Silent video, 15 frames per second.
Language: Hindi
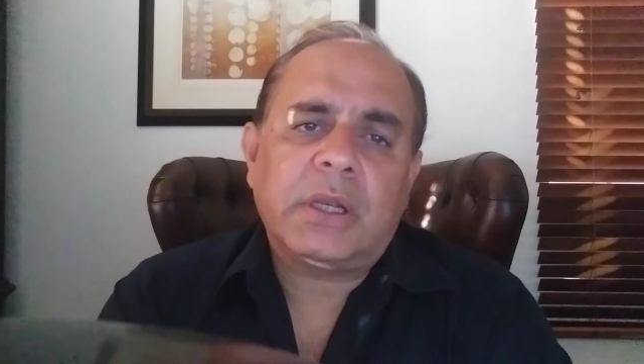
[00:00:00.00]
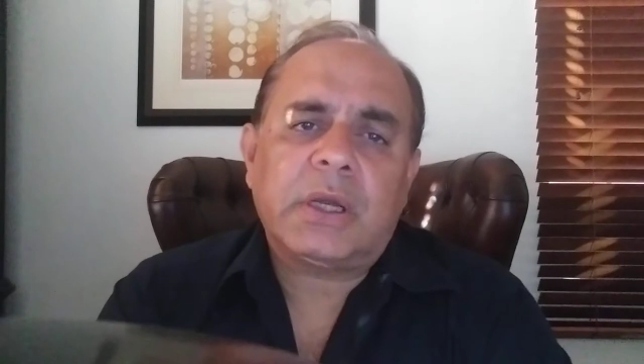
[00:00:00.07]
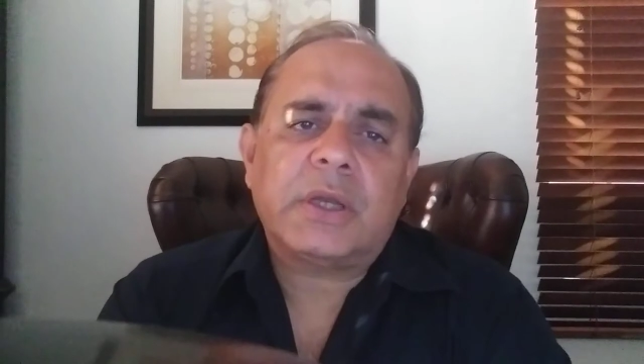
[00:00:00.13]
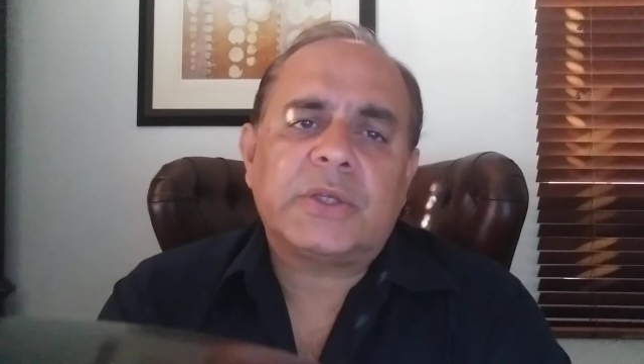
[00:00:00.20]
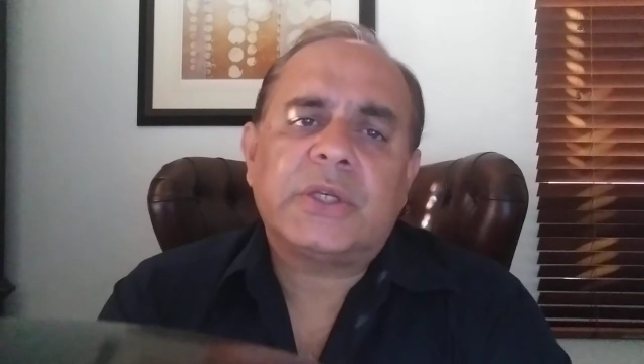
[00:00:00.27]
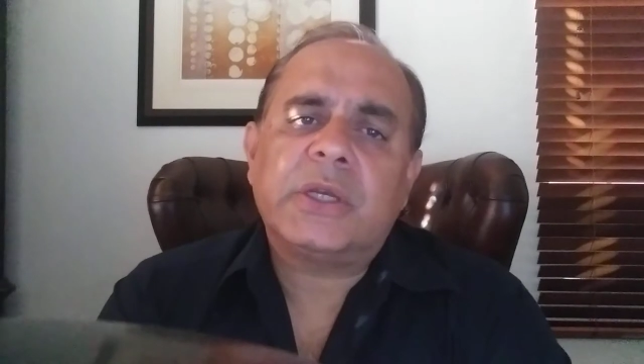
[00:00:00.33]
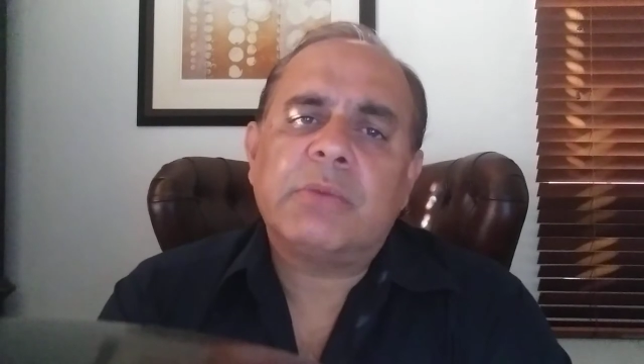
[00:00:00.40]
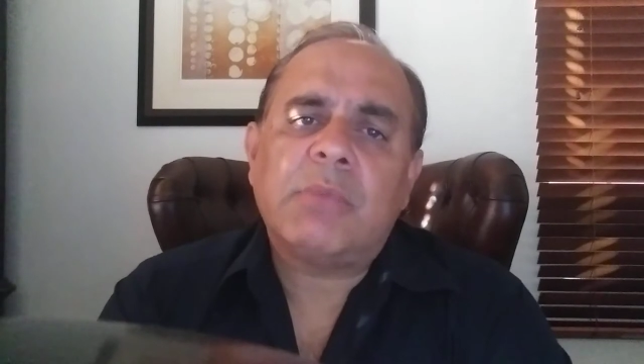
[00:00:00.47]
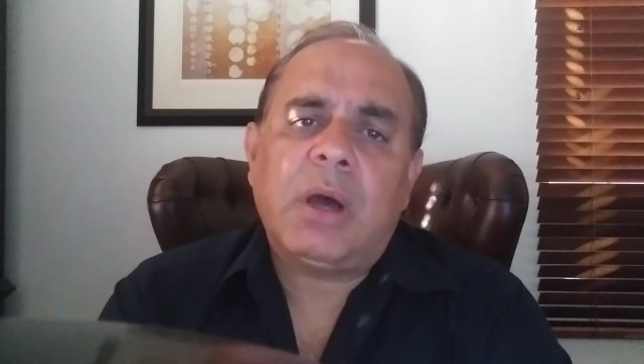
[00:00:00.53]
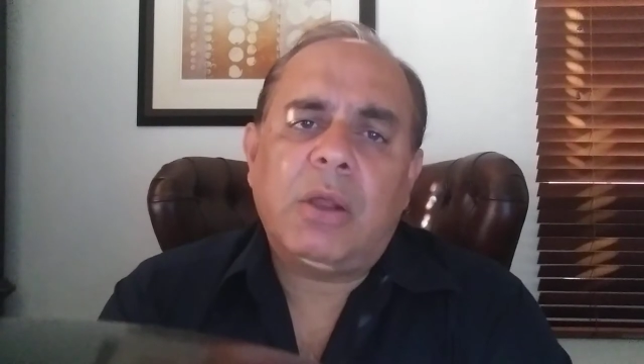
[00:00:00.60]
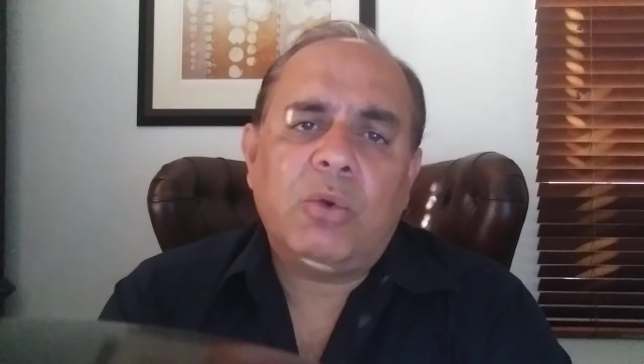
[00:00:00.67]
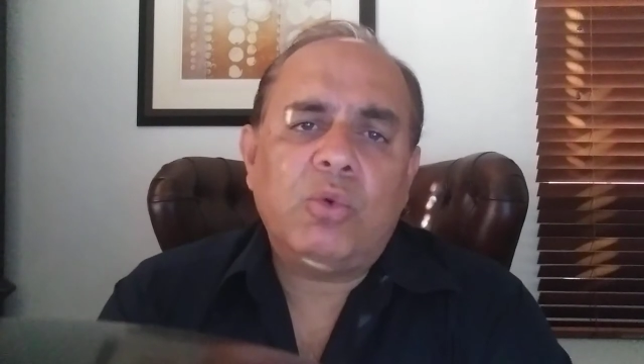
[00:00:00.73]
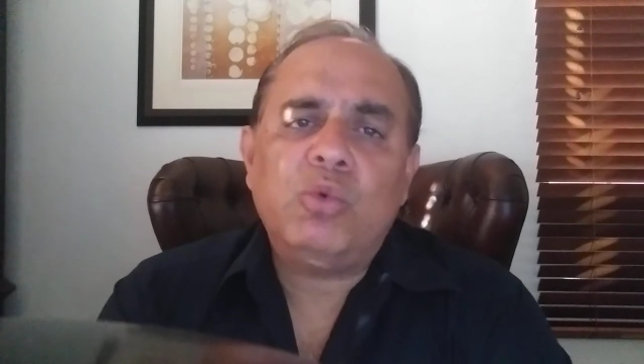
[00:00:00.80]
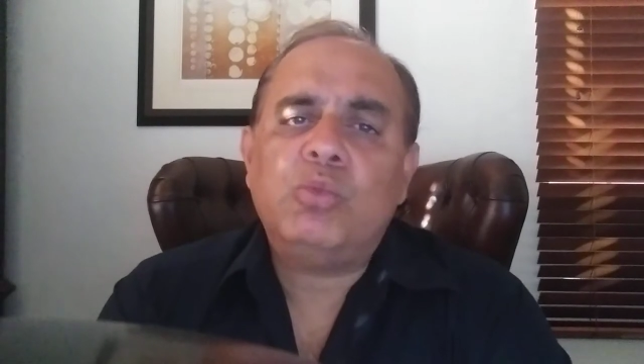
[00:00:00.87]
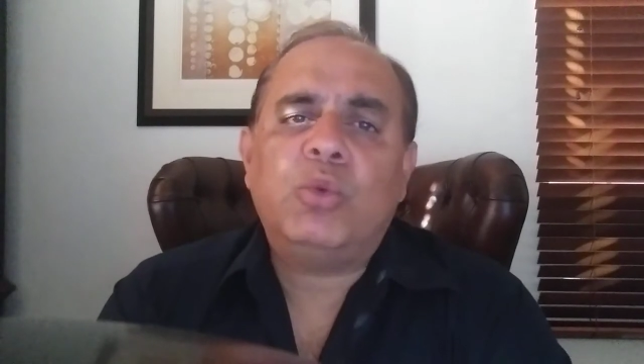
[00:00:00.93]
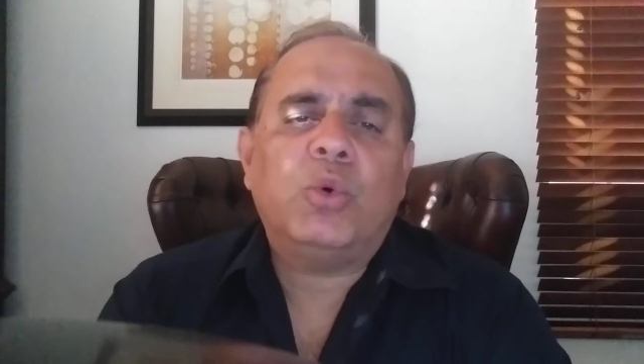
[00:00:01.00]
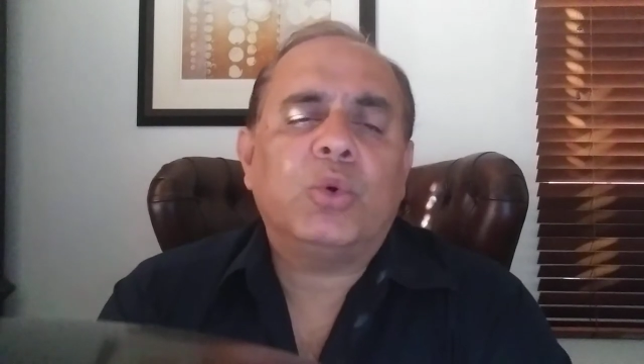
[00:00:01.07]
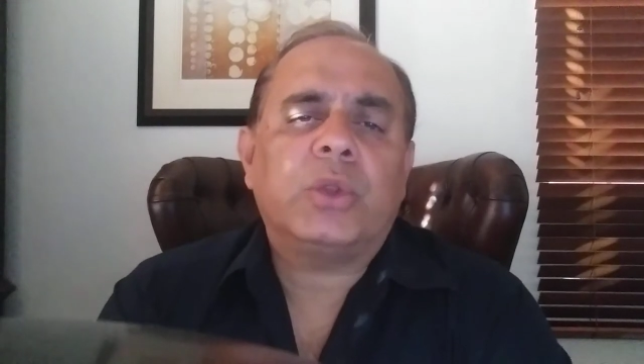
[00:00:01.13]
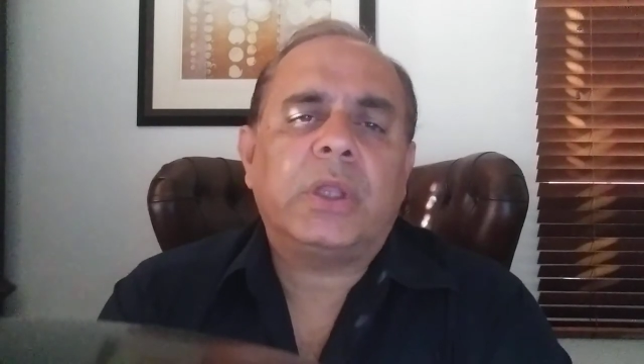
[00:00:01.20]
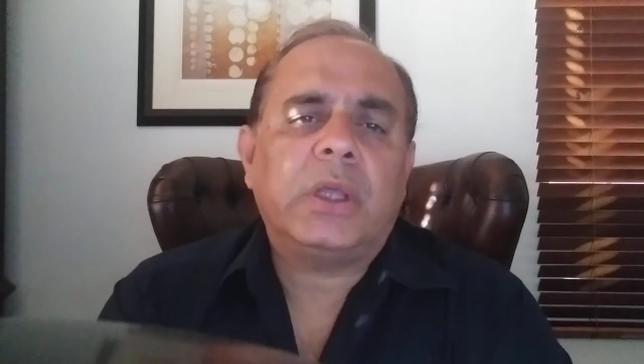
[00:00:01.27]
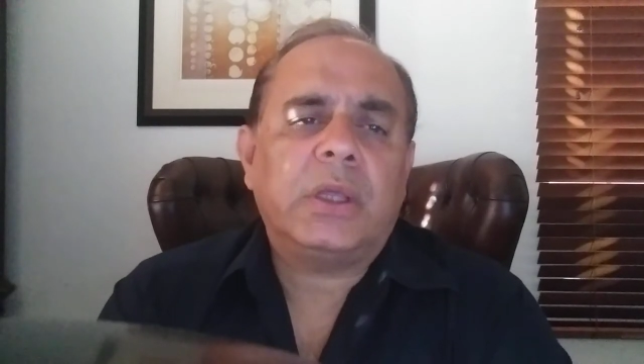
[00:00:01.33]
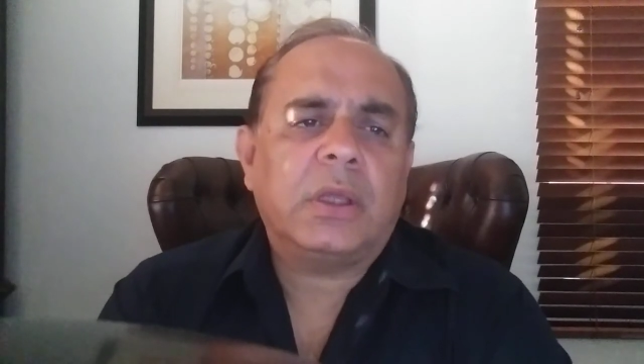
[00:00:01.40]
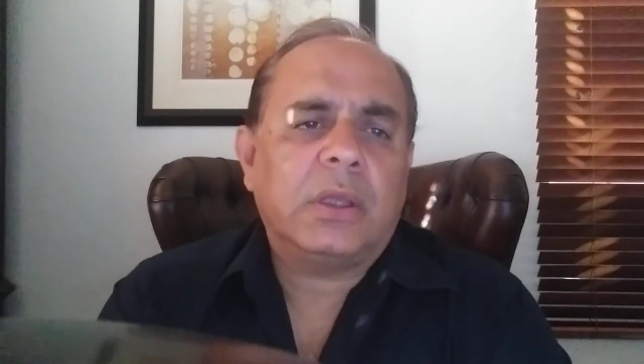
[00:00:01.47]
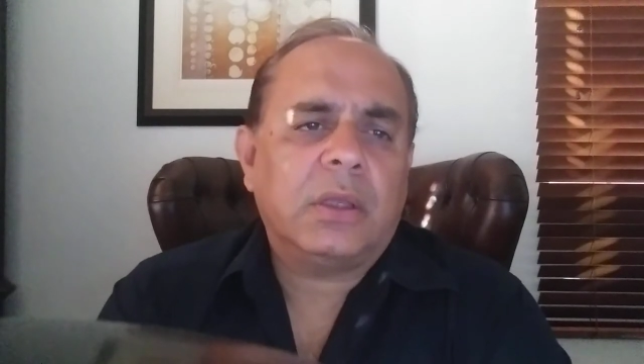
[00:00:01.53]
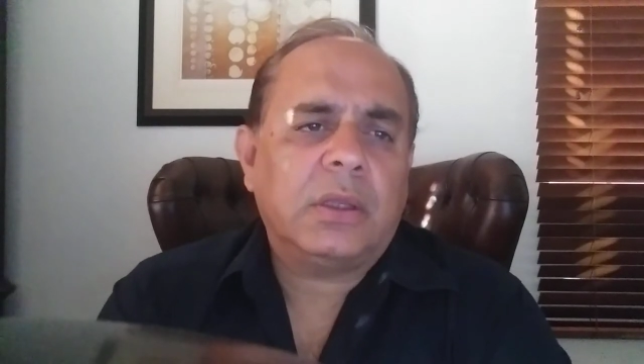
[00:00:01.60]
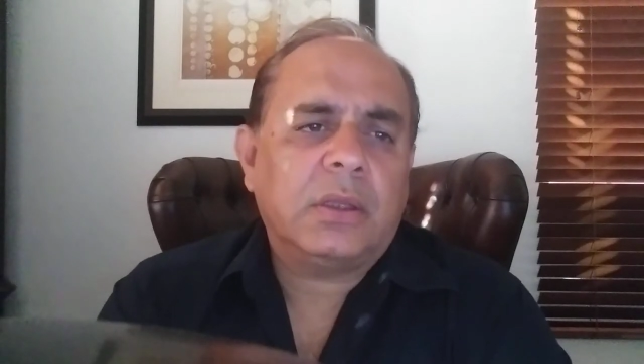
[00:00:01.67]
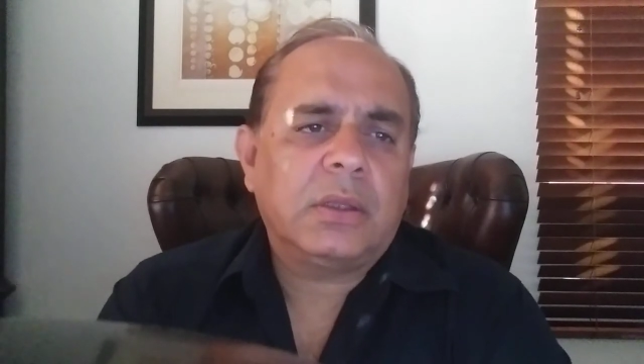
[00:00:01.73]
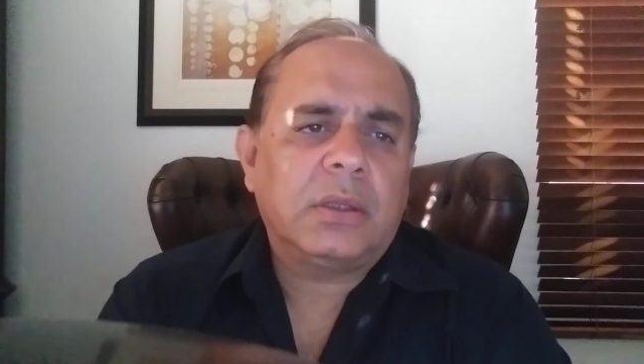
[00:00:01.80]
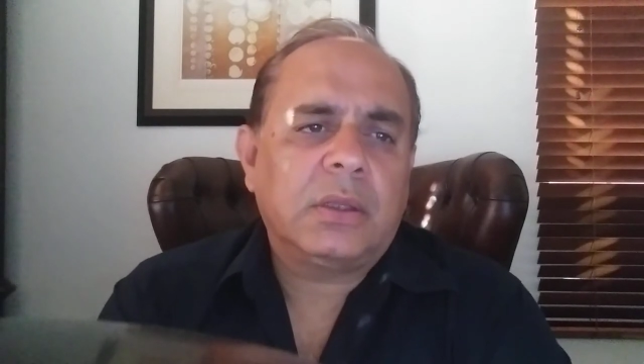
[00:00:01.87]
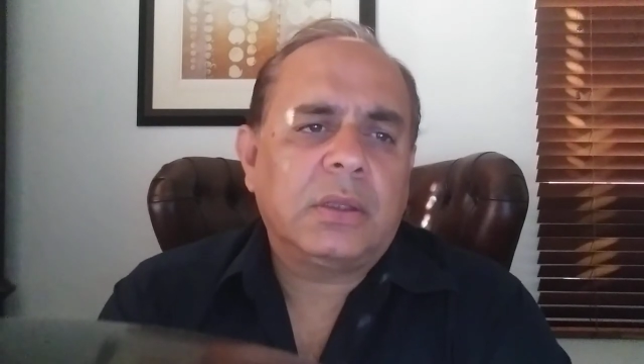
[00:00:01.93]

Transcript: दिलकशी मालूम होती है